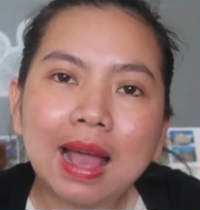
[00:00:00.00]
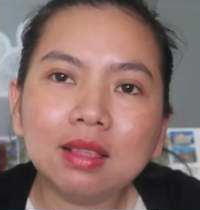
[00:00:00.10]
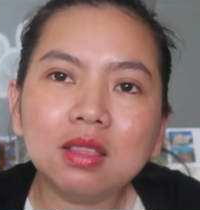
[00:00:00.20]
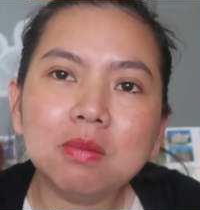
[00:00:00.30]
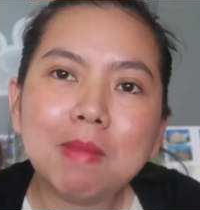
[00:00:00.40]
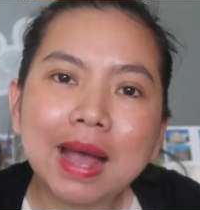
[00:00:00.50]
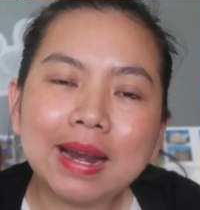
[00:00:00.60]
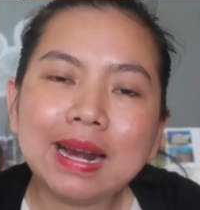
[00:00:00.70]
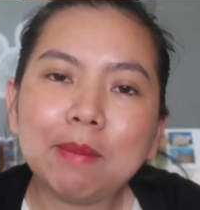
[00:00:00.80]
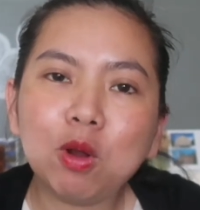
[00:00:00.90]
ăn từ ba
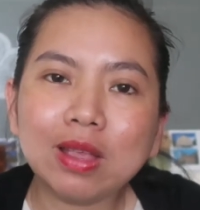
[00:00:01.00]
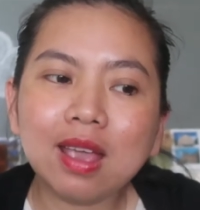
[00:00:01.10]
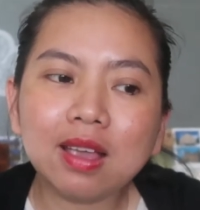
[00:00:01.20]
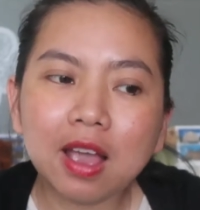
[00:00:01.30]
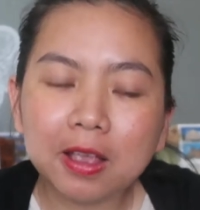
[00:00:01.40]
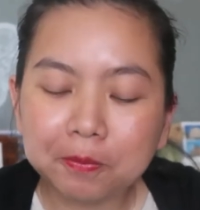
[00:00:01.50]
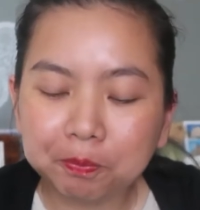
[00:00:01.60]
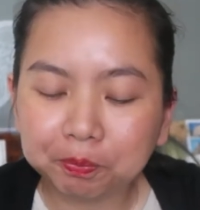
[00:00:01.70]
đến năm loại trái cây